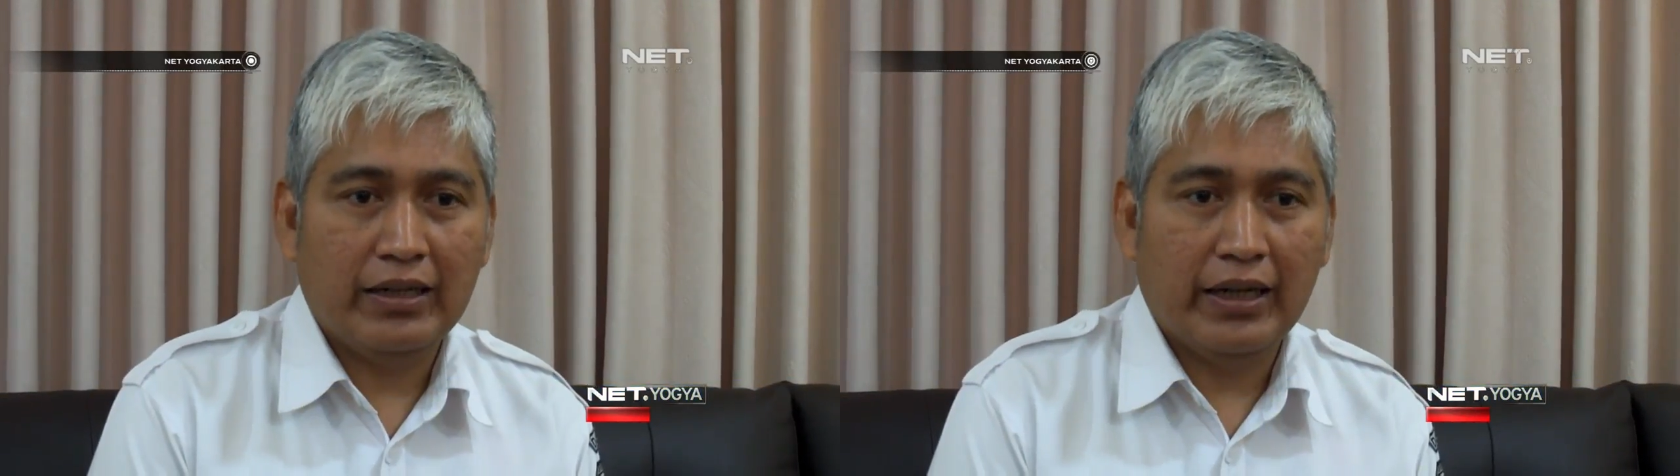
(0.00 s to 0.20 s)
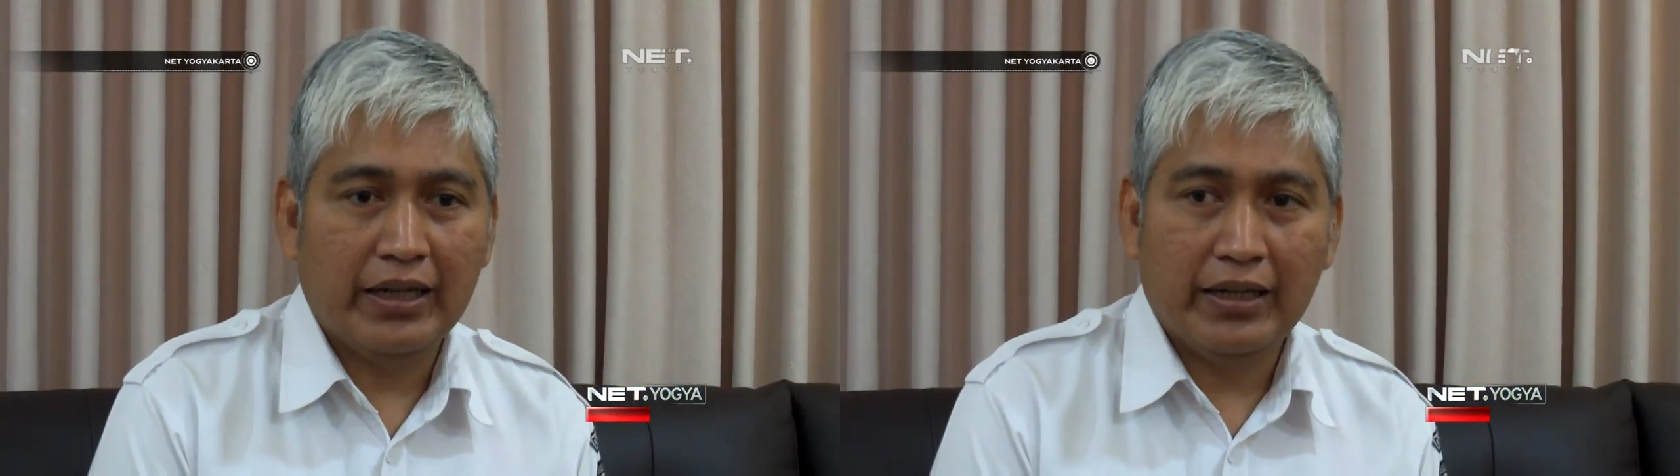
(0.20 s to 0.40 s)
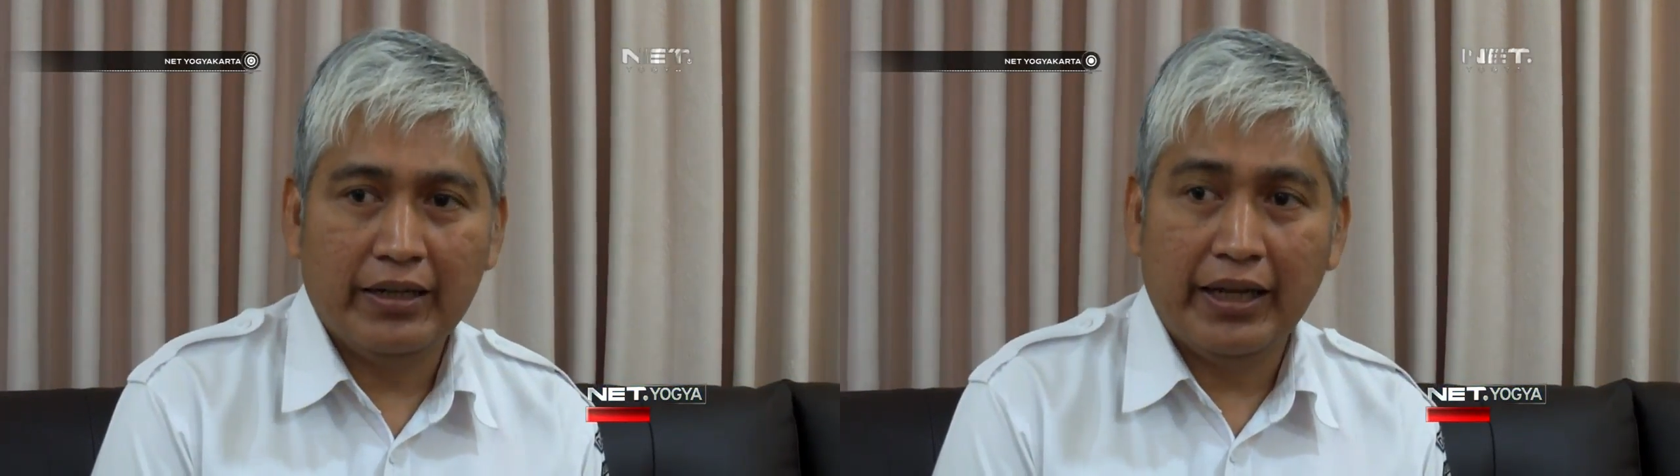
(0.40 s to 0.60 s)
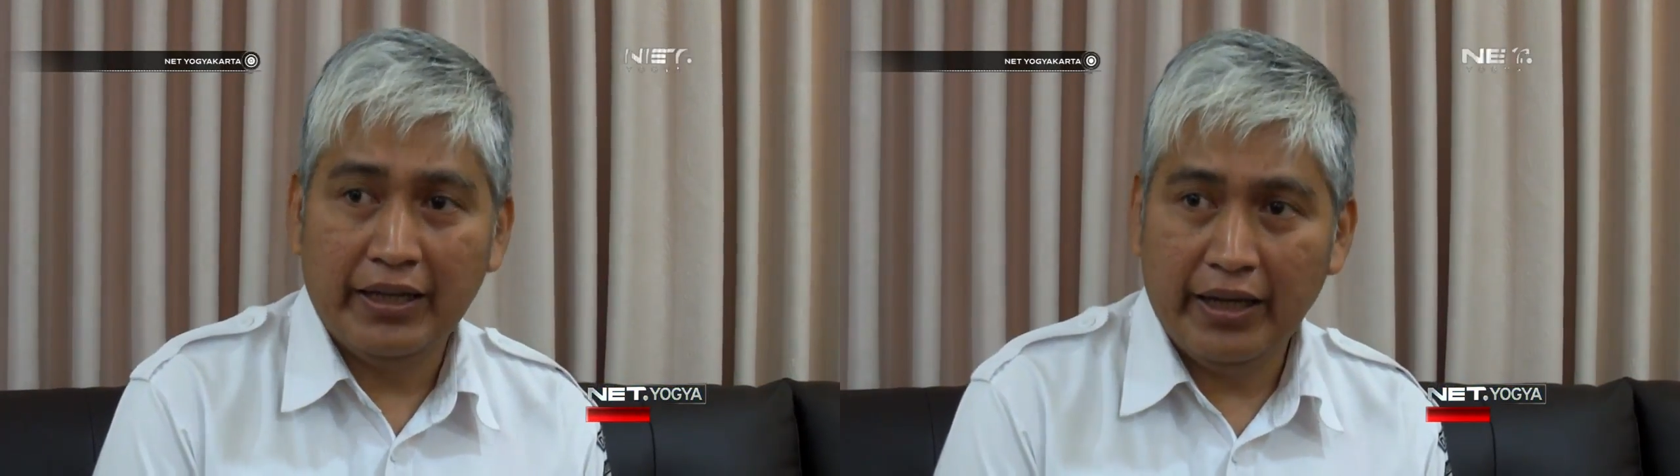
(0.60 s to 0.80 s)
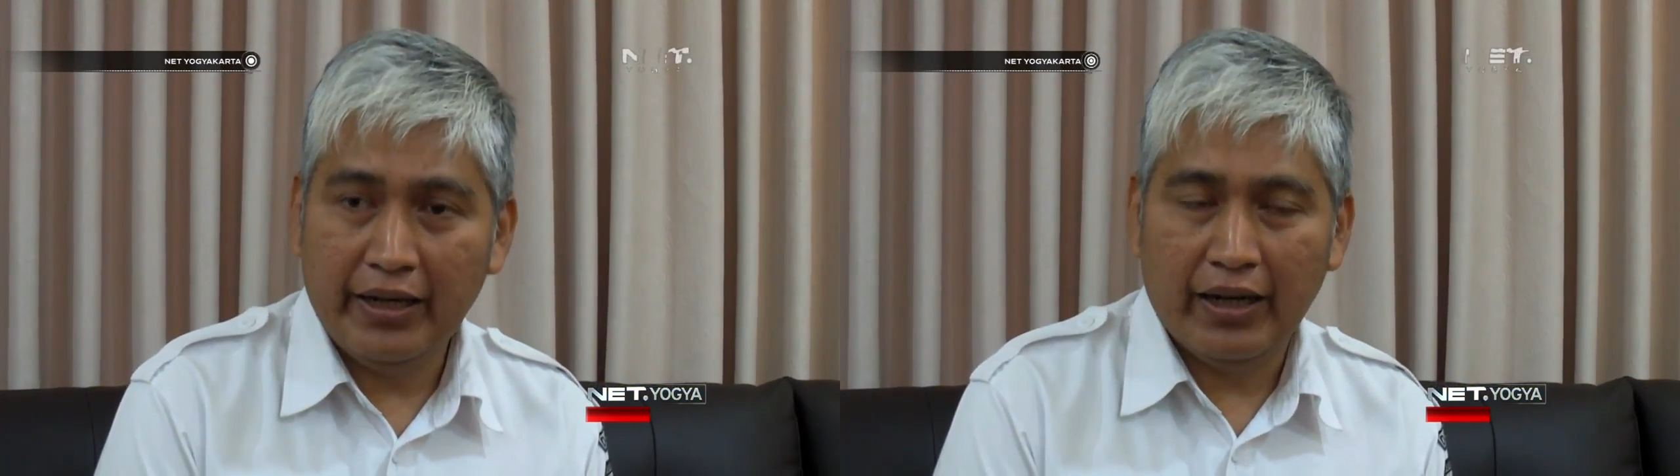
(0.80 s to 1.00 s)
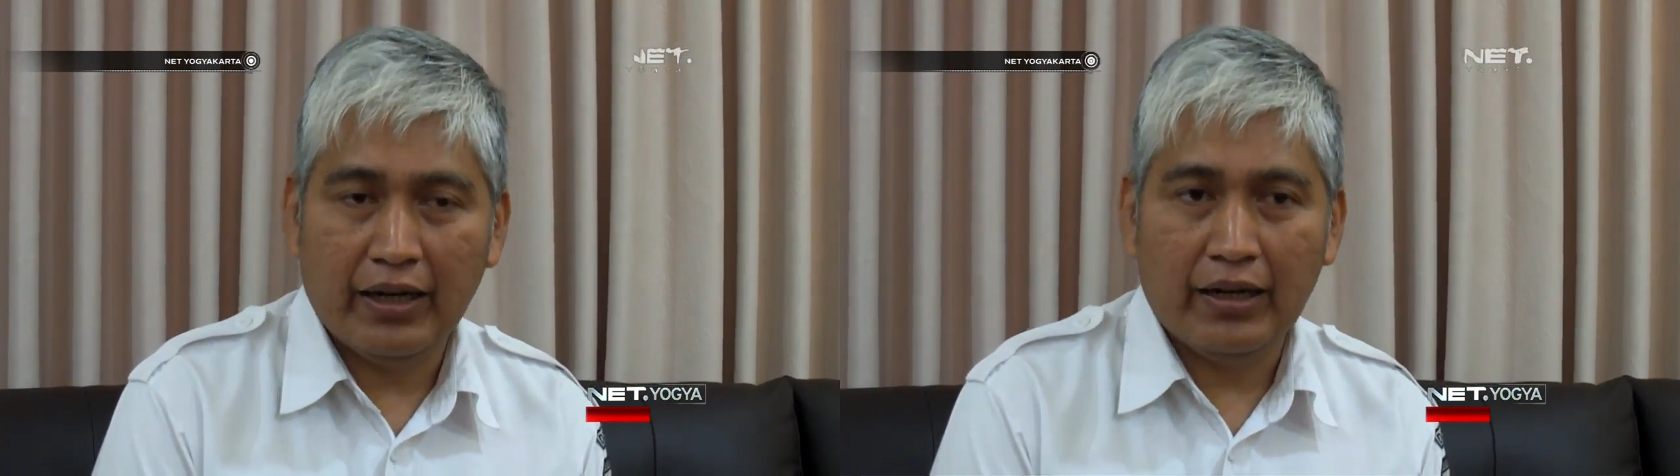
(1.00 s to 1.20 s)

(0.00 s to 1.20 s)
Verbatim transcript: DIY dan